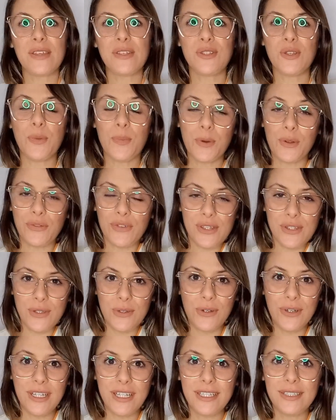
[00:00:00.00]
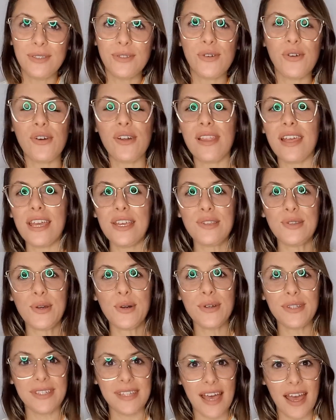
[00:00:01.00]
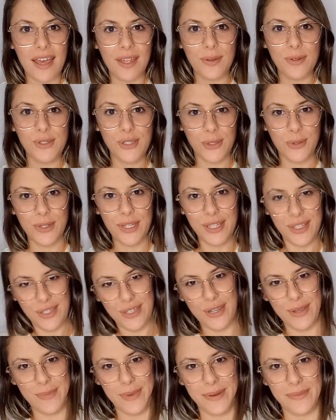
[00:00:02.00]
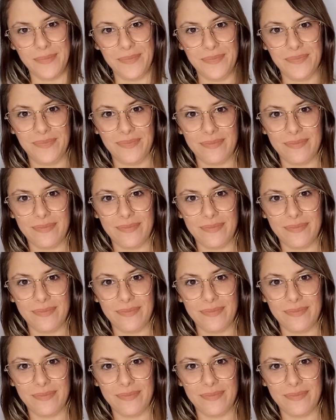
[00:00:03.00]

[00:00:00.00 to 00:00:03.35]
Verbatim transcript: sou professora no Colégio Rosário de Curitiba.